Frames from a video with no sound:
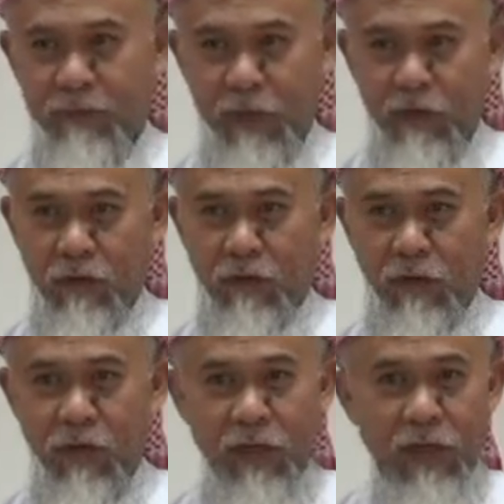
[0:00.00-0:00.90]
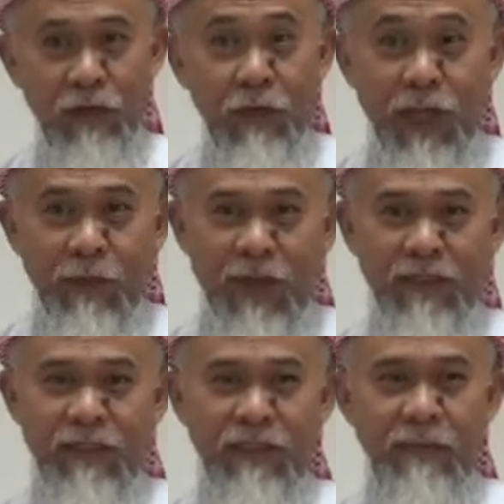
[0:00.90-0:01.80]
Pero, unique
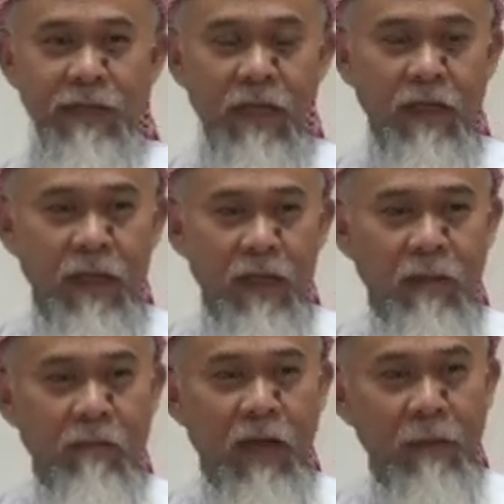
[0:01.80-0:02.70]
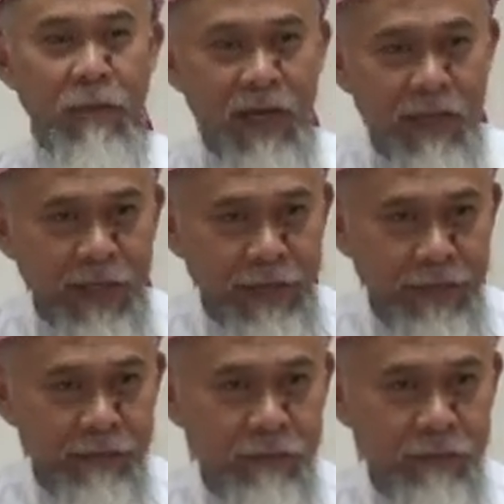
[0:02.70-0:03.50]
ba? Sabi niya, mga brother,